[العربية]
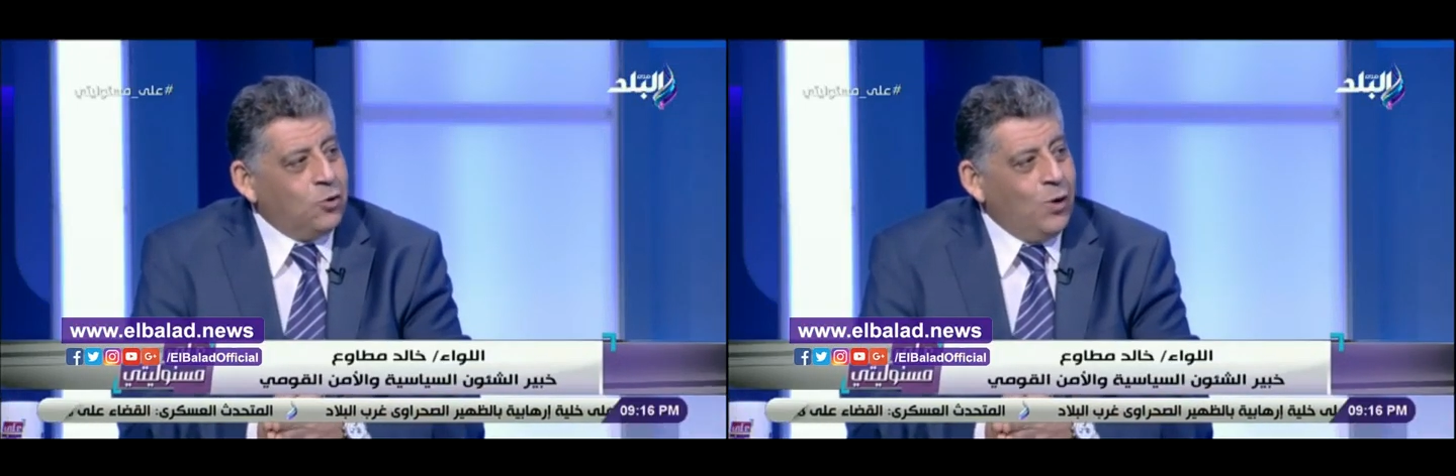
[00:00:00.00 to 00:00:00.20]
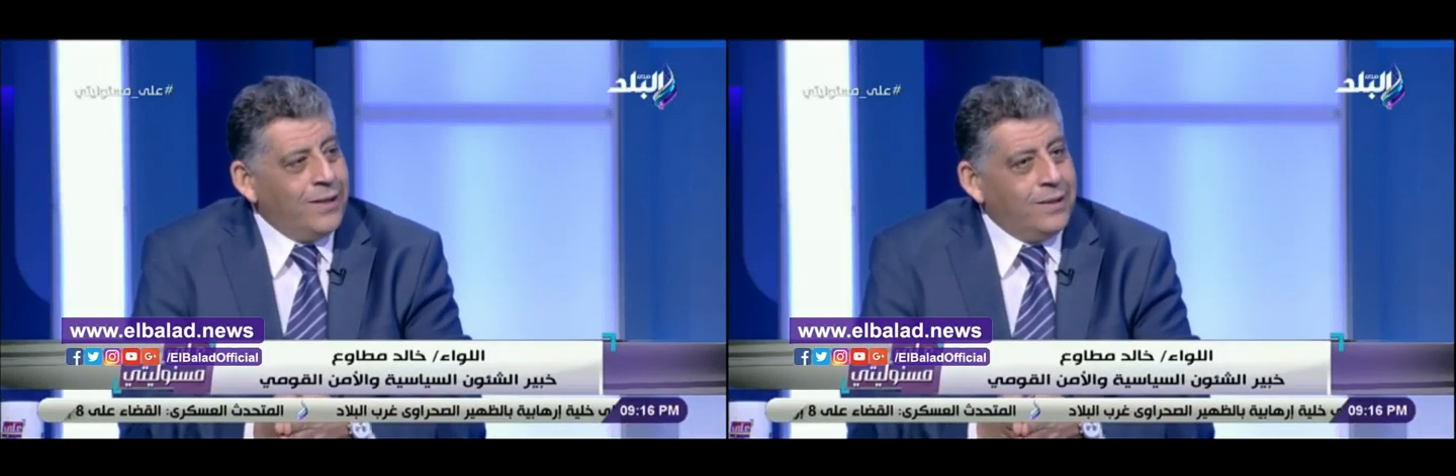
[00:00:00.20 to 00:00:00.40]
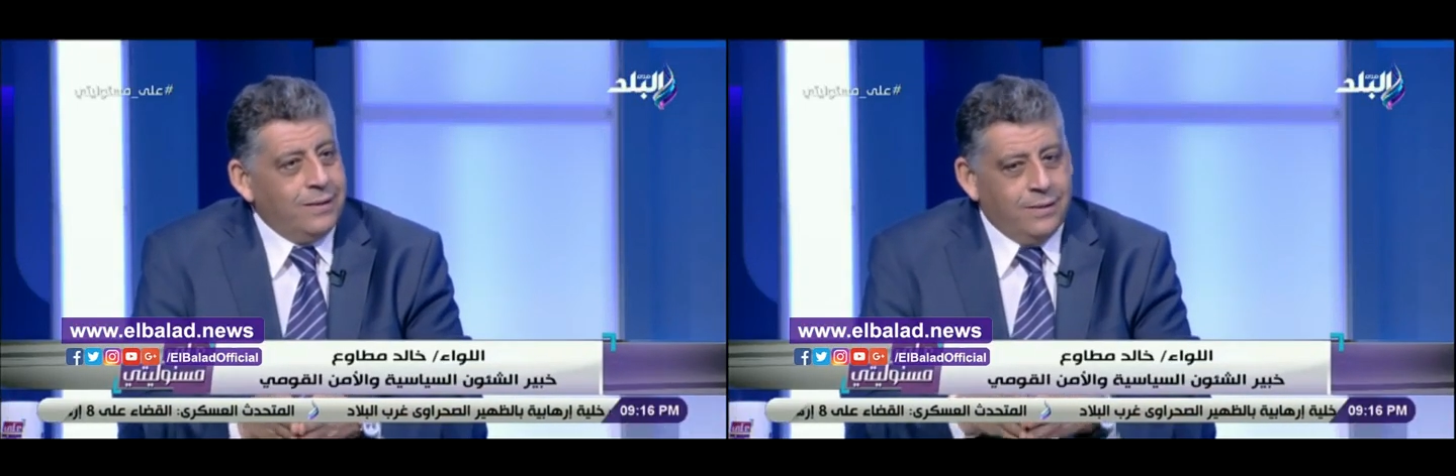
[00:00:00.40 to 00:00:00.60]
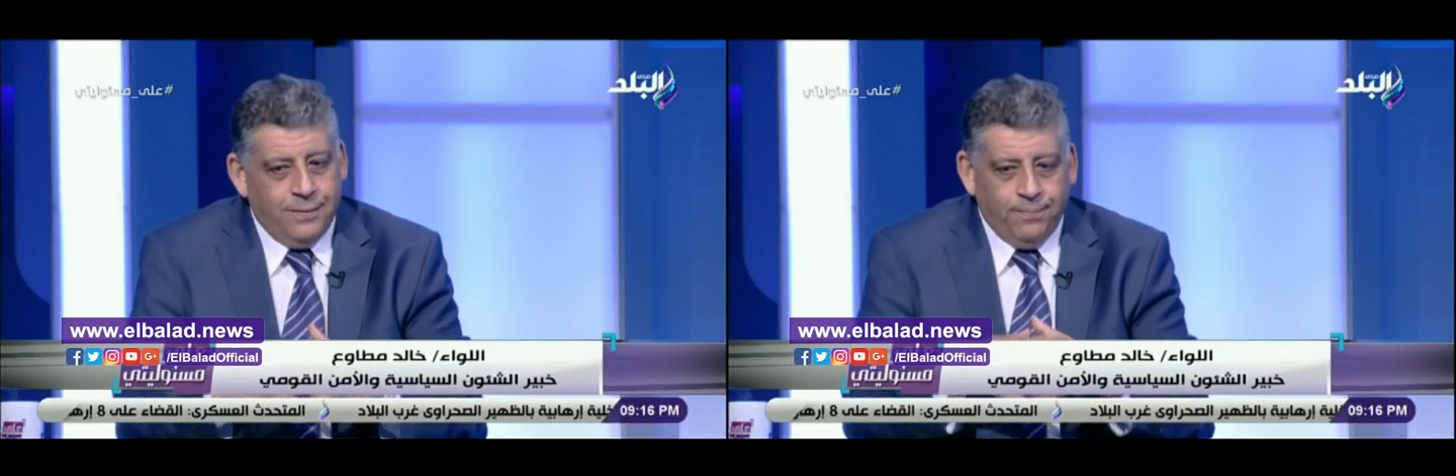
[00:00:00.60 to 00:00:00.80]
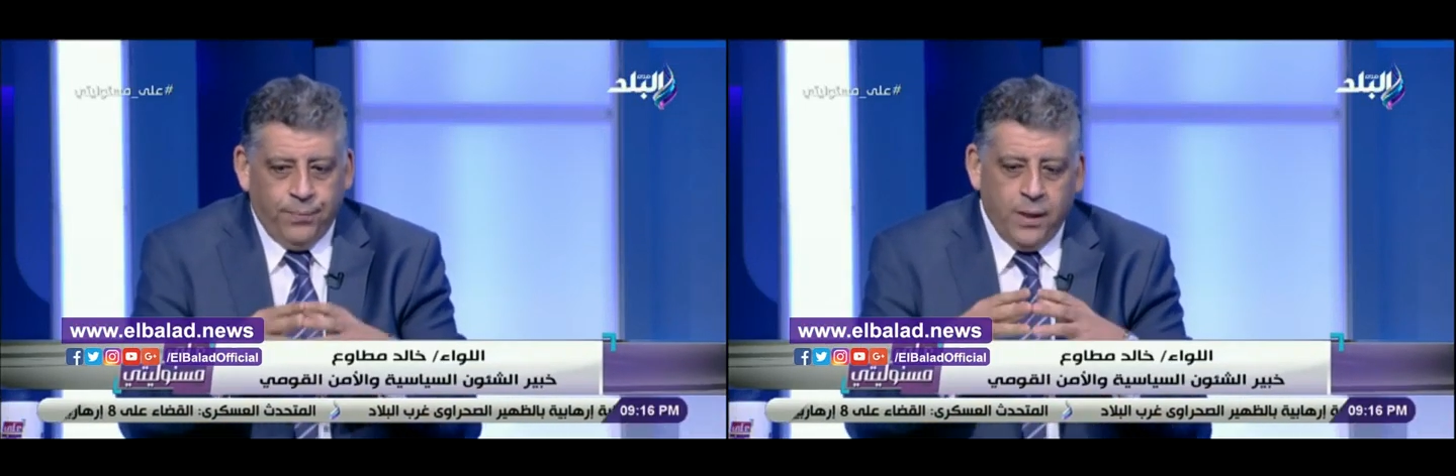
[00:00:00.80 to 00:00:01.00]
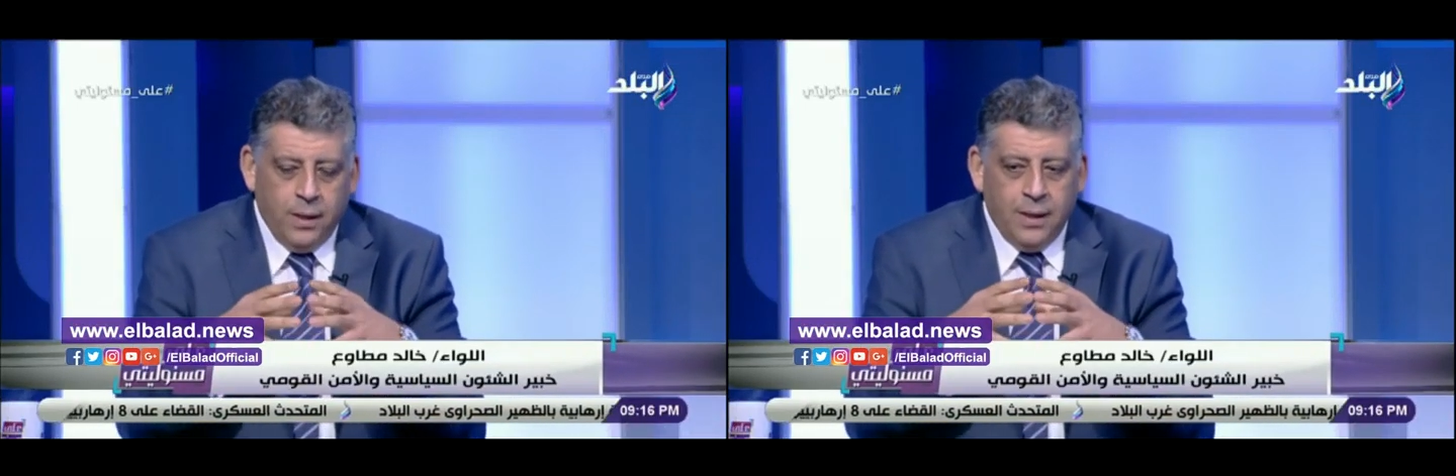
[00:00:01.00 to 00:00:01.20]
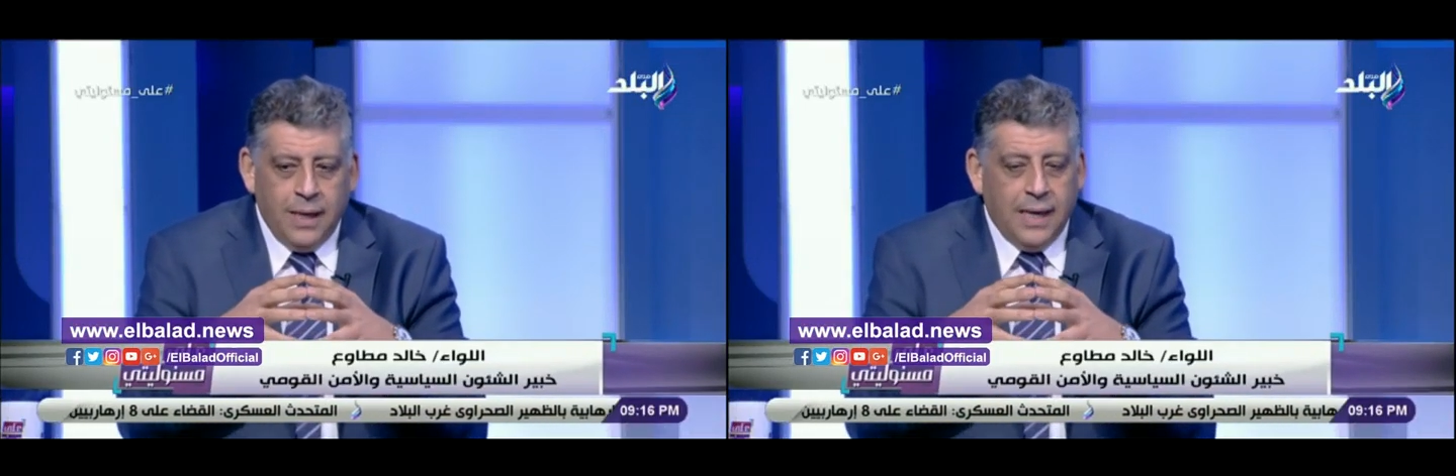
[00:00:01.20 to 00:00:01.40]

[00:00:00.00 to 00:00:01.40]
شويه فضل.